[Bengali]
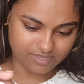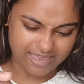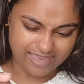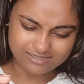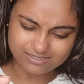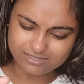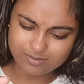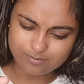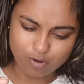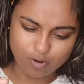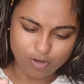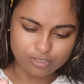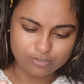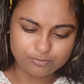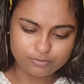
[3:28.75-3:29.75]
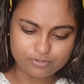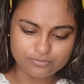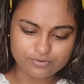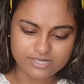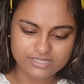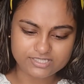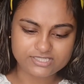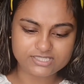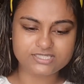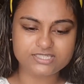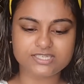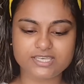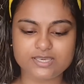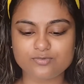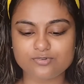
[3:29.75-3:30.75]
একদম অল্প
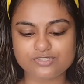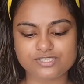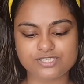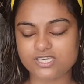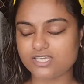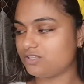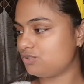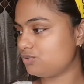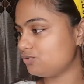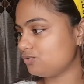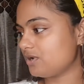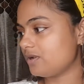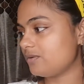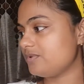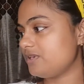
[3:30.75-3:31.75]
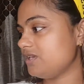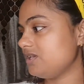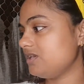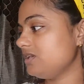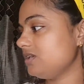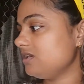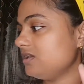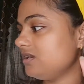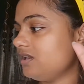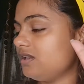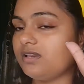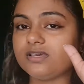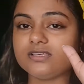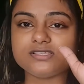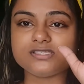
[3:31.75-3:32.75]
কোয়ান্টিটি নেব যেহেতু আমি
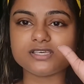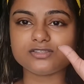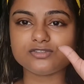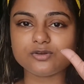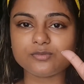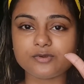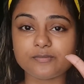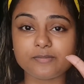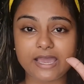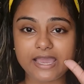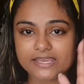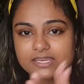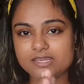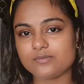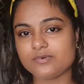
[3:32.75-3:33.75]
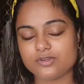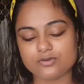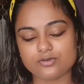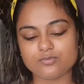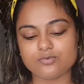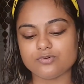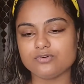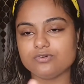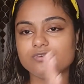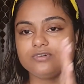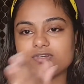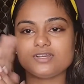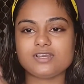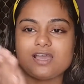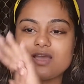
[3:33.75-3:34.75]
যেহেতু আমি বাইরে বেরোবো
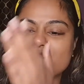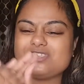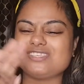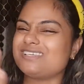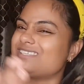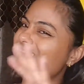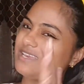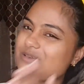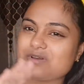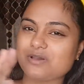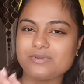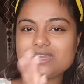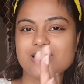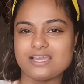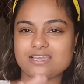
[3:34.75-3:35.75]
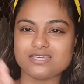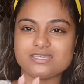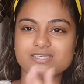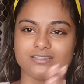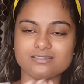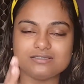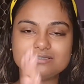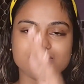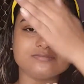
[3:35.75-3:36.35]
আমি জাস্ট এইভাবেই লাগিয়ে নিই